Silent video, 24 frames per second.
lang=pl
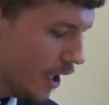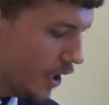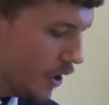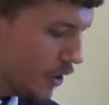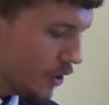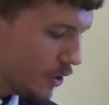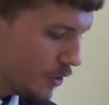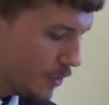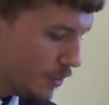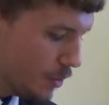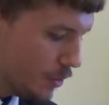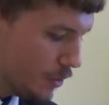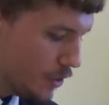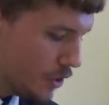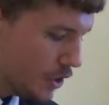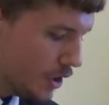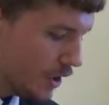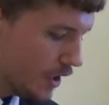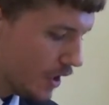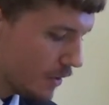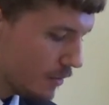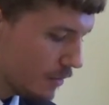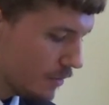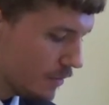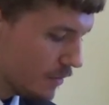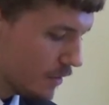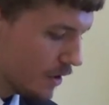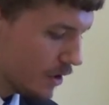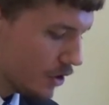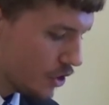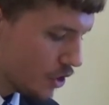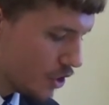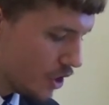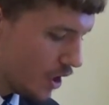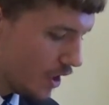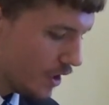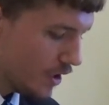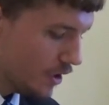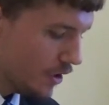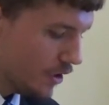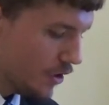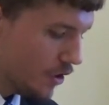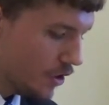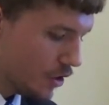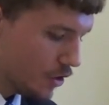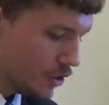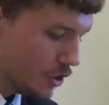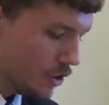i odpuści nam grzechy
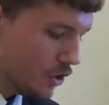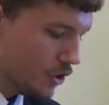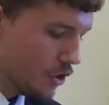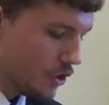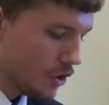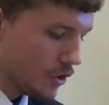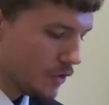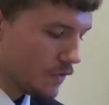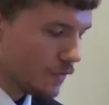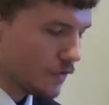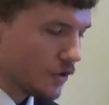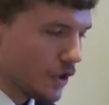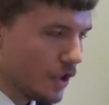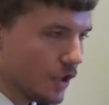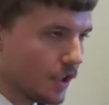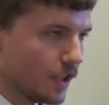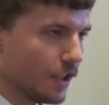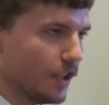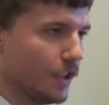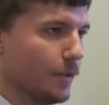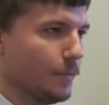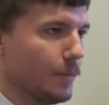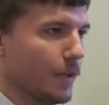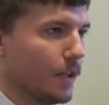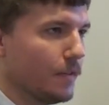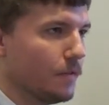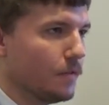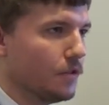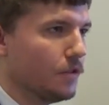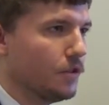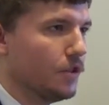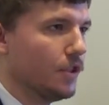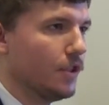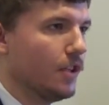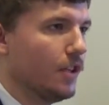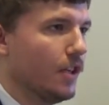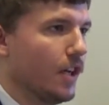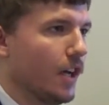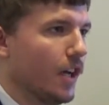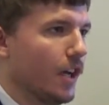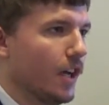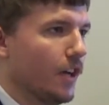i oczyści od wszelkiej nieprawości.